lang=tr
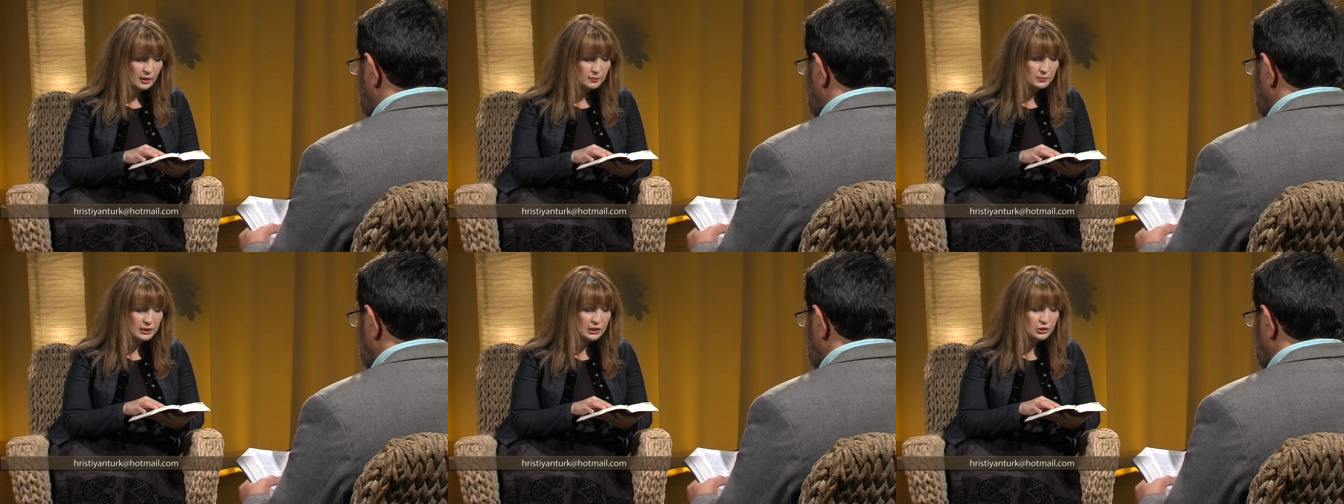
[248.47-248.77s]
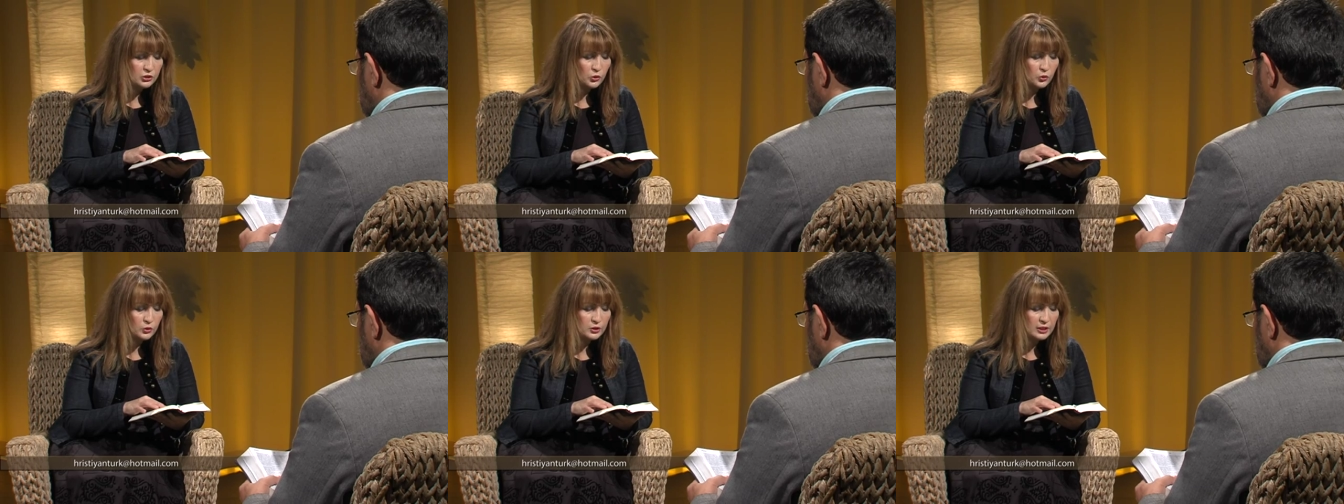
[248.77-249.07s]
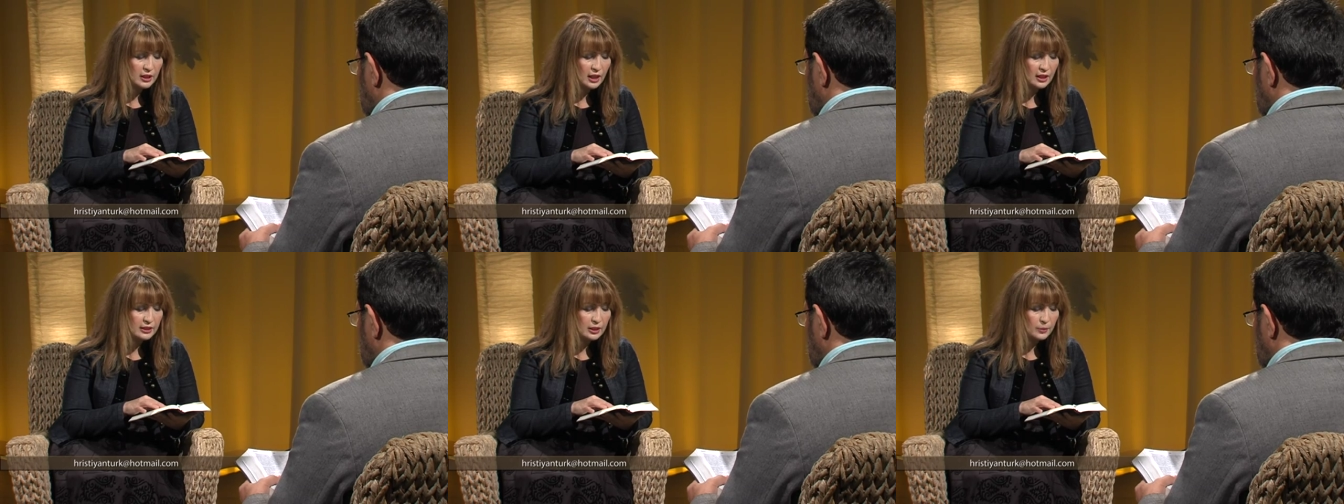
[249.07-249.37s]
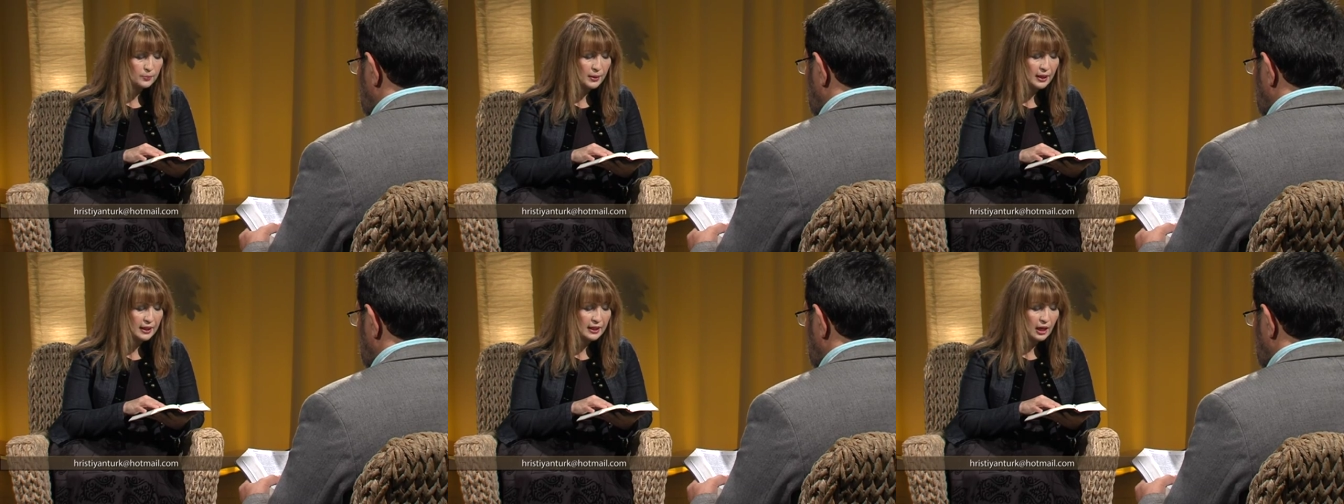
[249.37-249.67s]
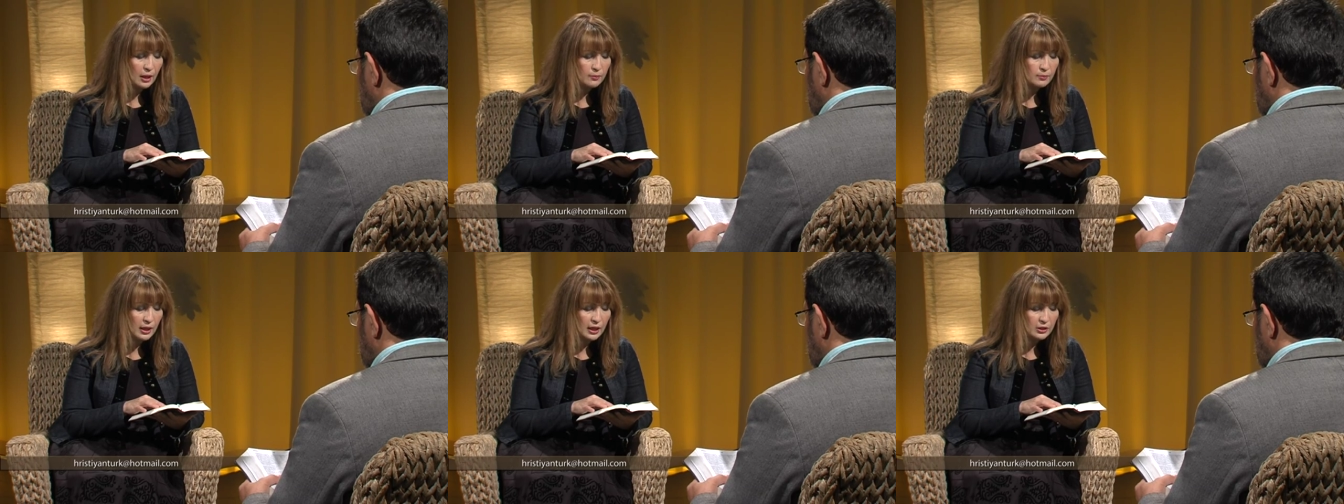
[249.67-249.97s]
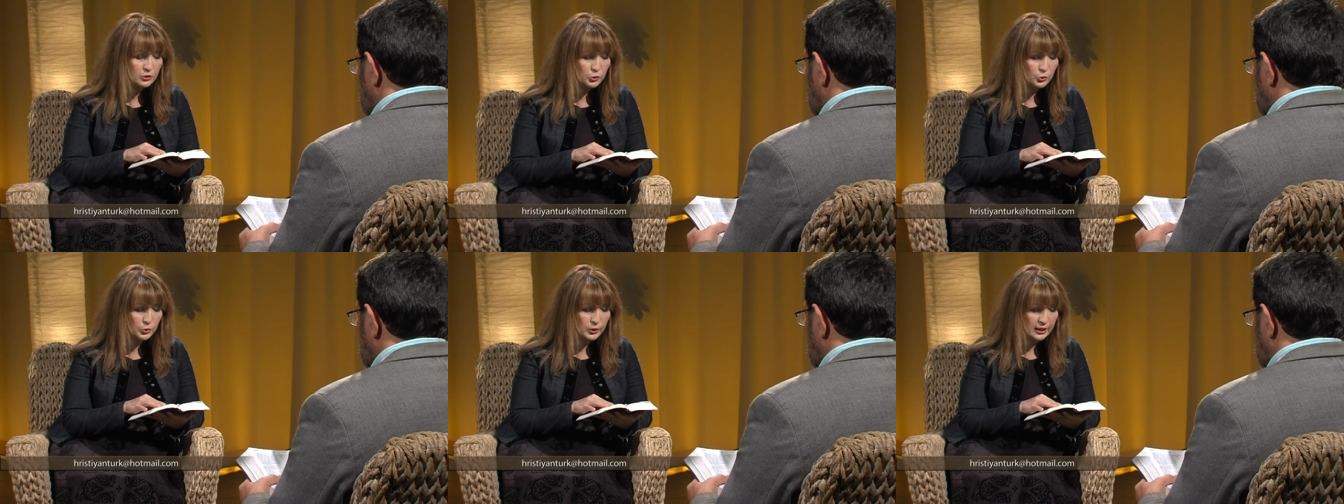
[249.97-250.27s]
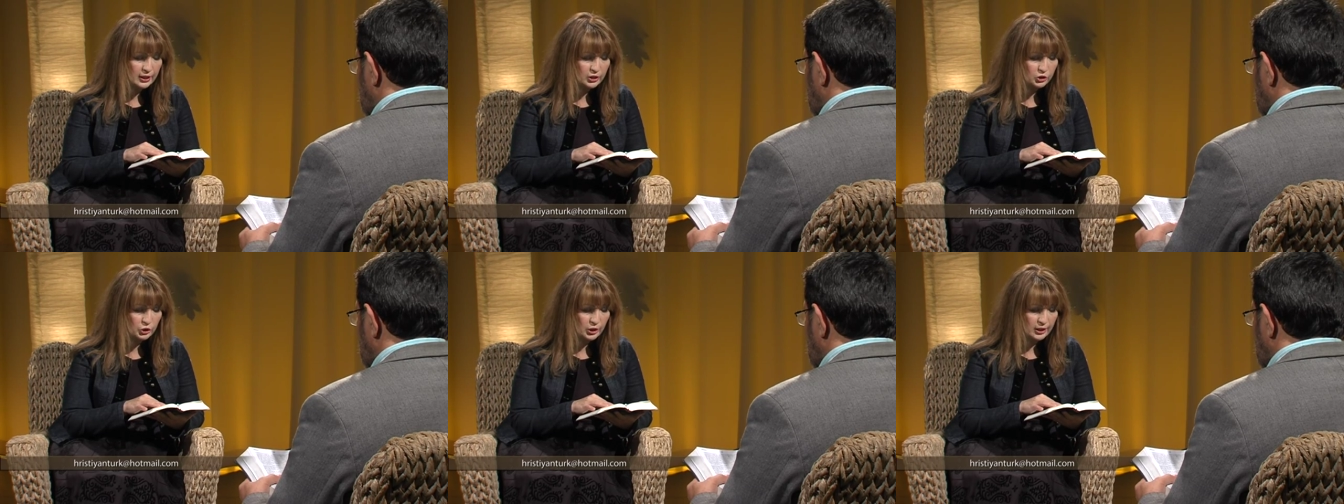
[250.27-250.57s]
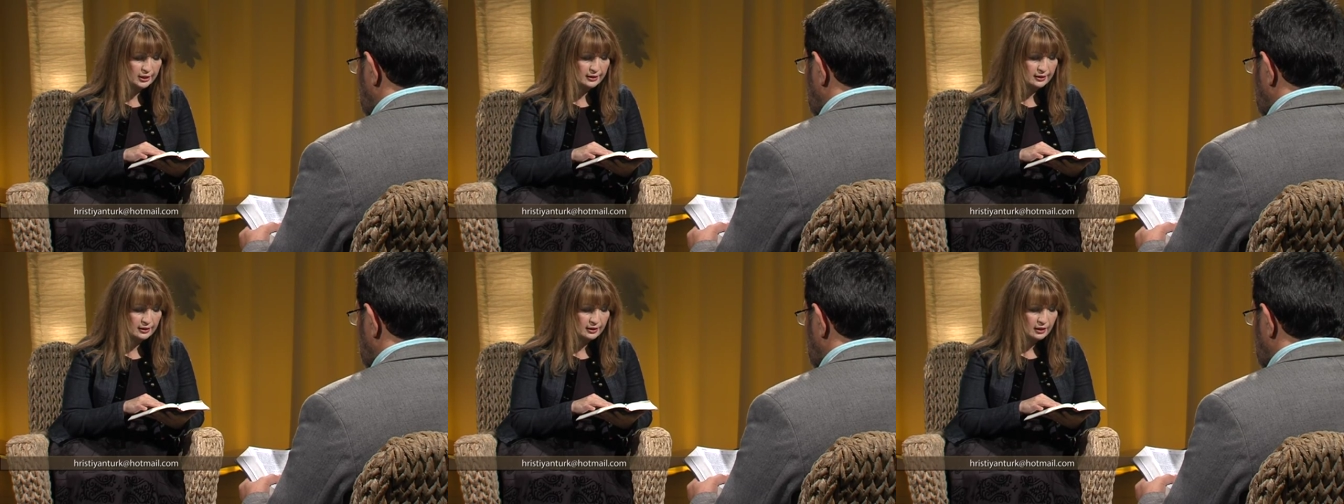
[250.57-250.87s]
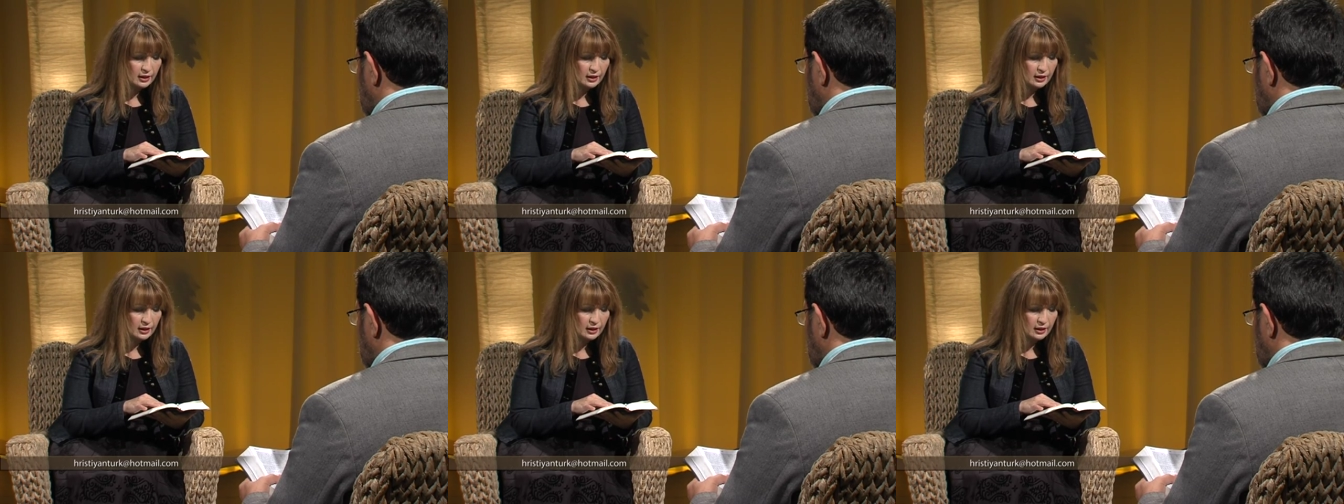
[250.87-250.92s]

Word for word: Birçok sahte peygamber türeyecek